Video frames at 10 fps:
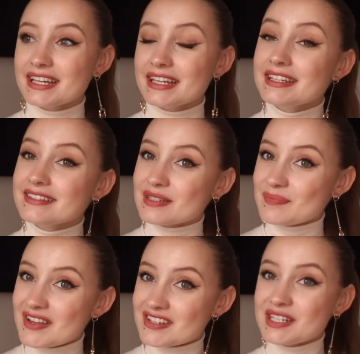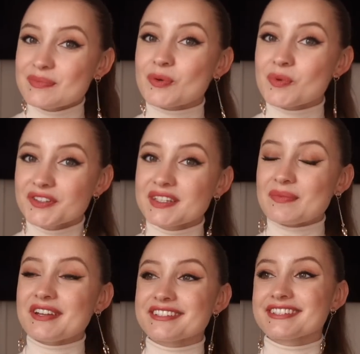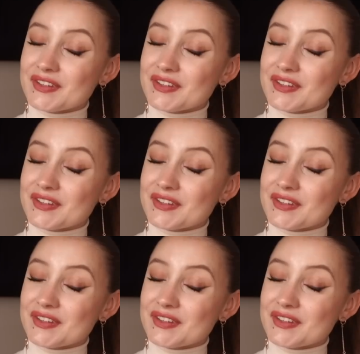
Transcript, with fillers: et ne s'est pas gêné pour prendre ta place.